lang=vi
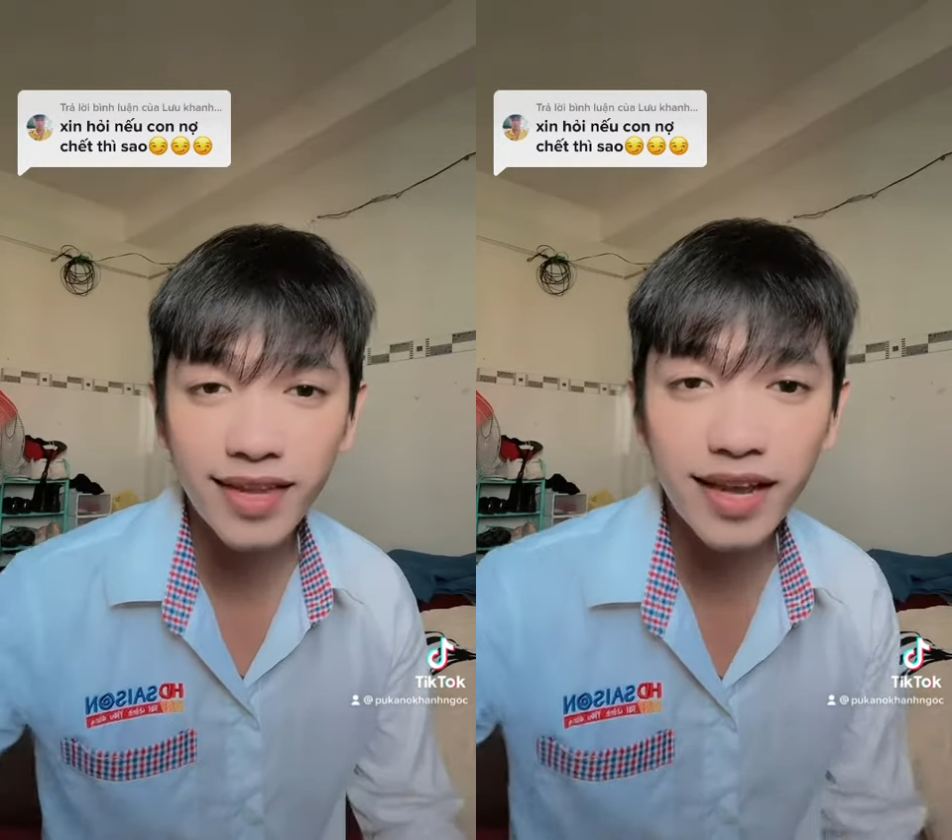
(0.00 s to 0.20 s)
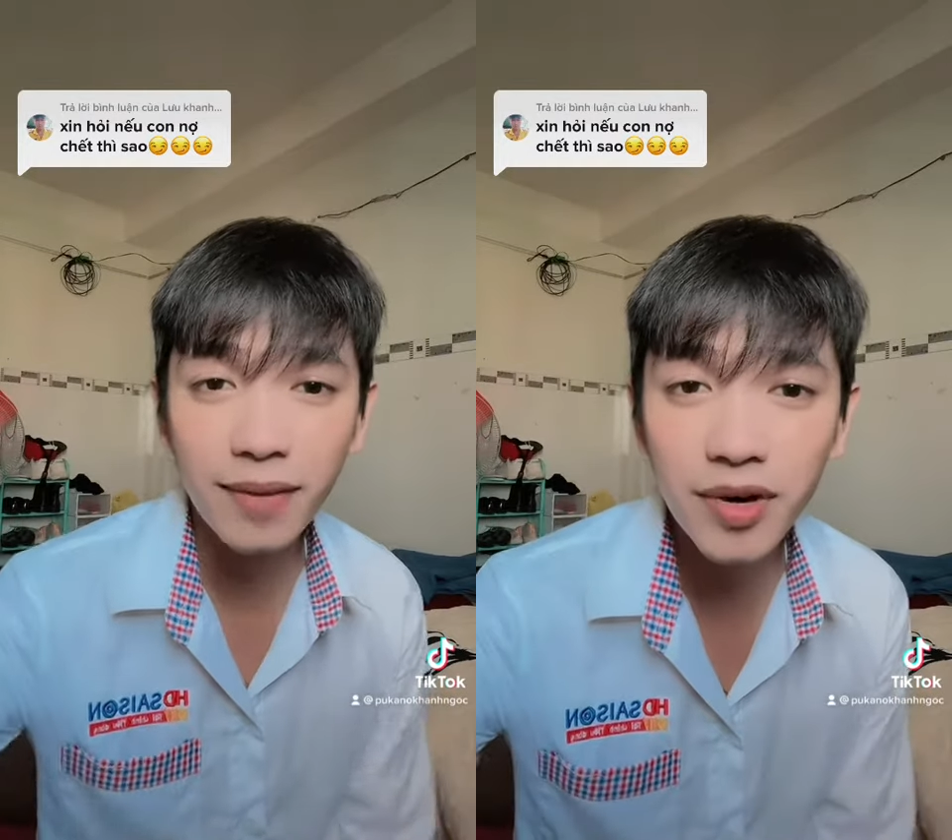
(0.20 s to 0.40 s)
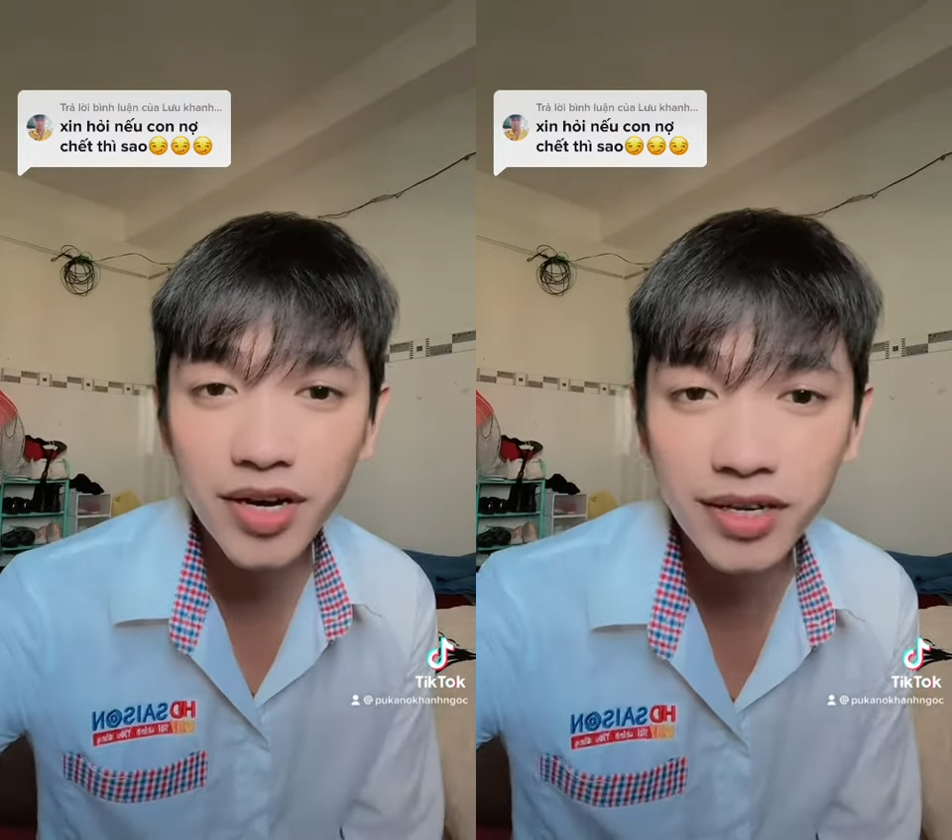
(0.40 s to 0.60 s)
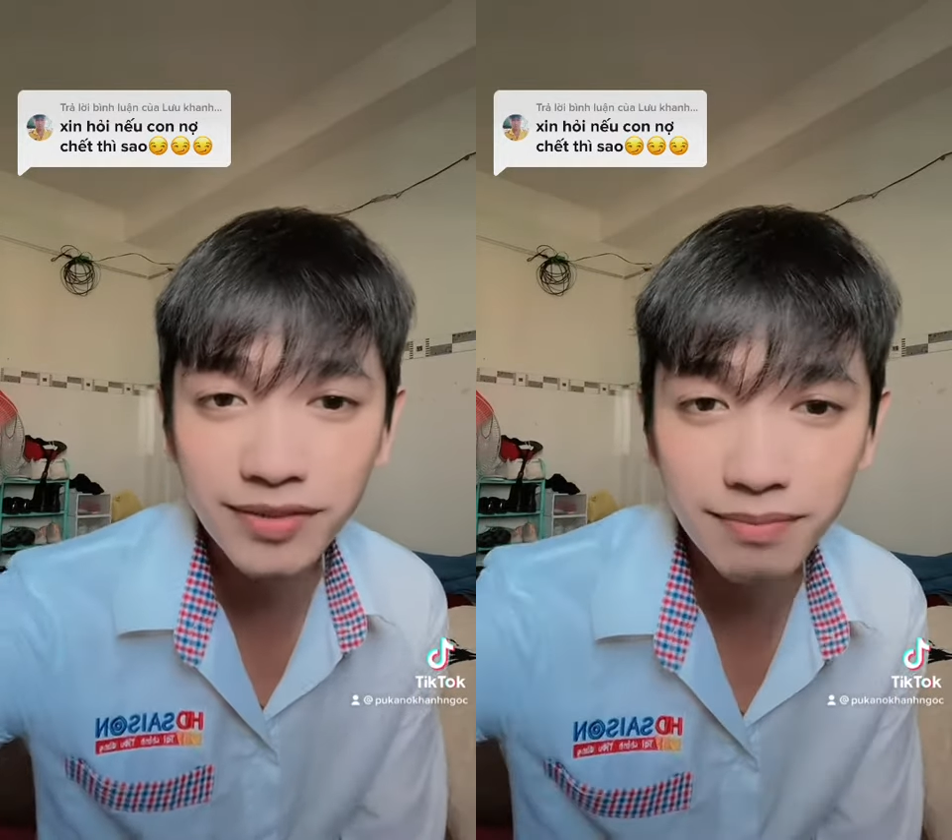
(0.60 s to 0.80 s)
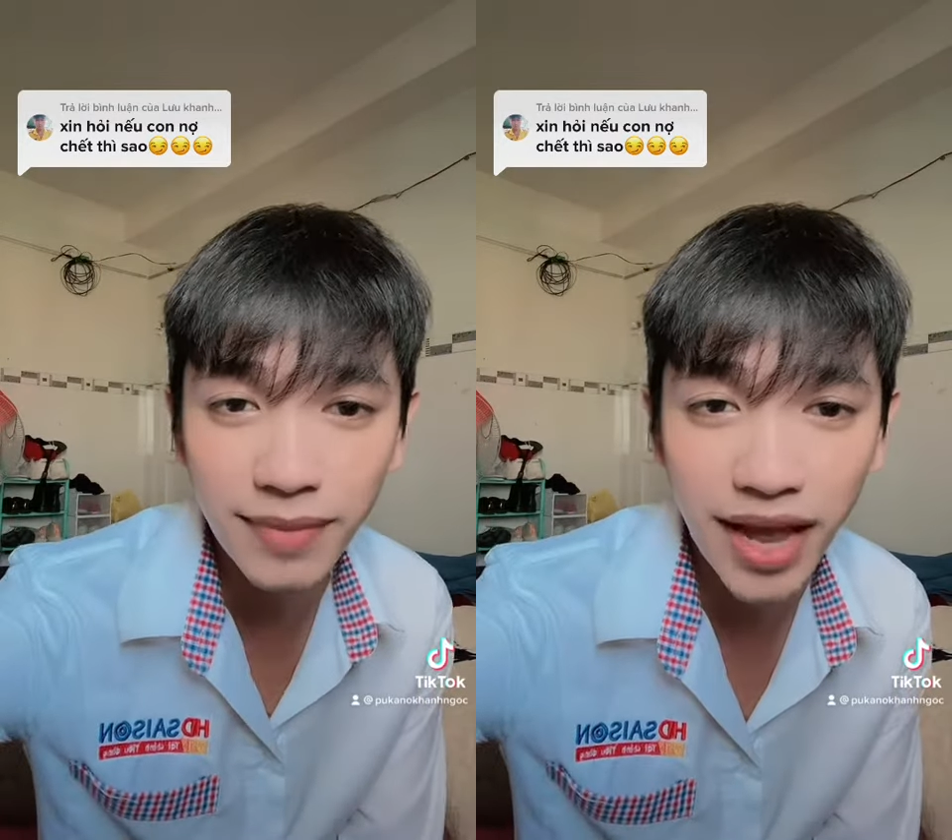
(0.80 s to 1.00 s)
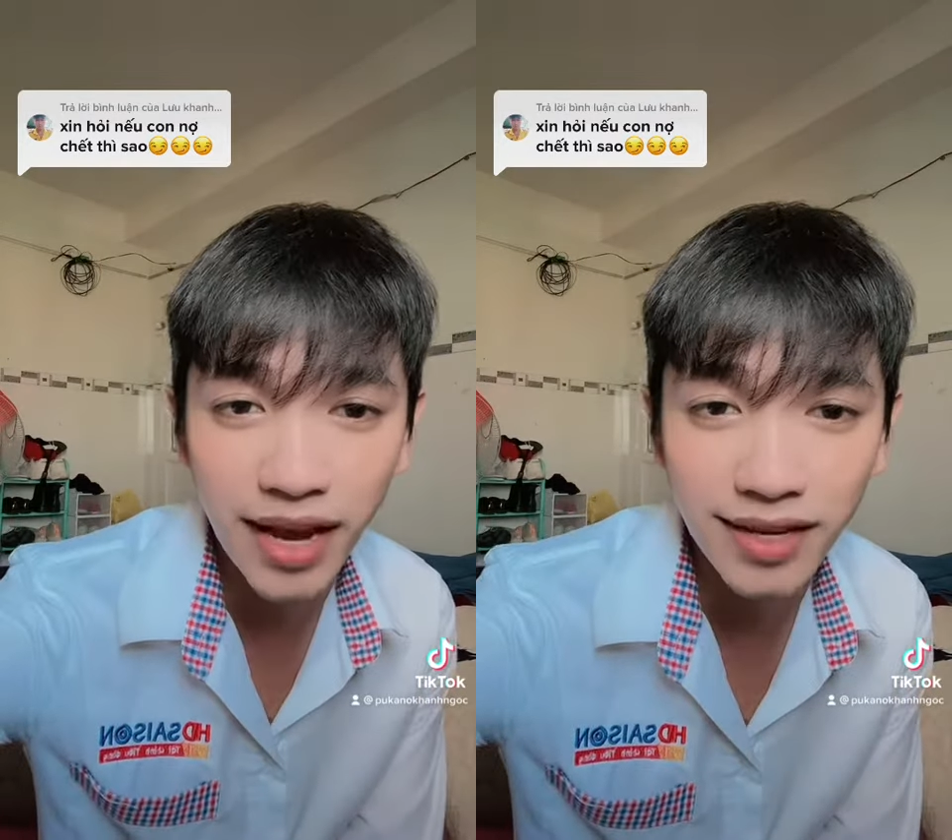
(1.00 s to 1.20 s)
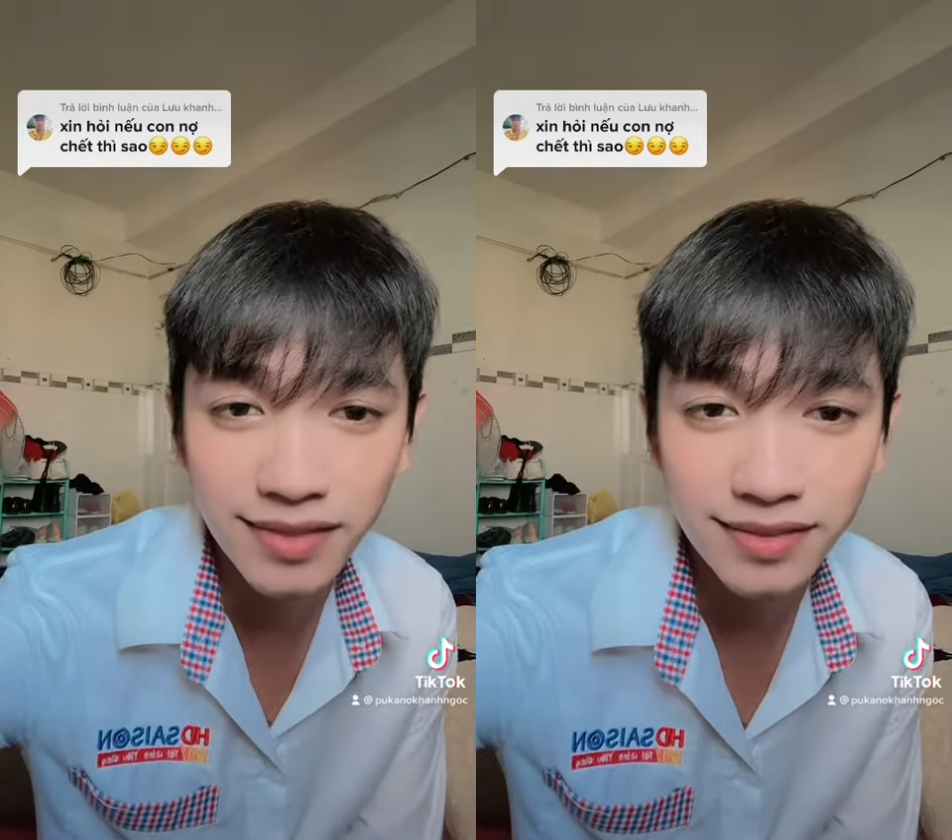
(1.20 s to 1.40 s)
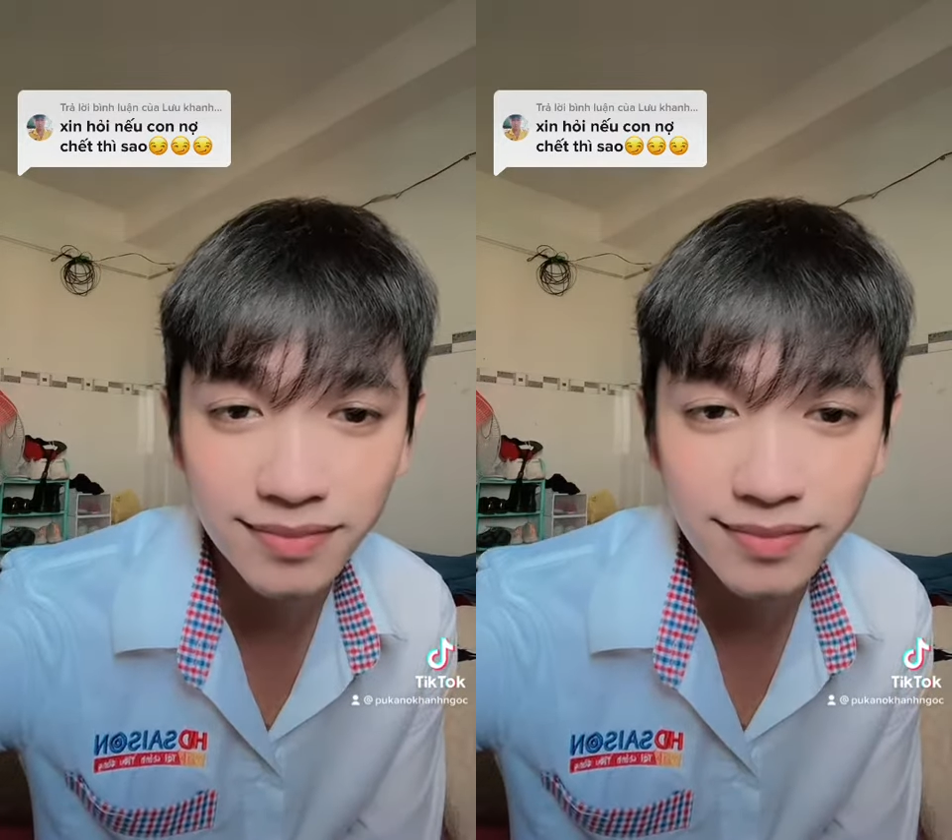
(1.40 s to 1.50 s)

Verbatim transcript: cảm ơn bạn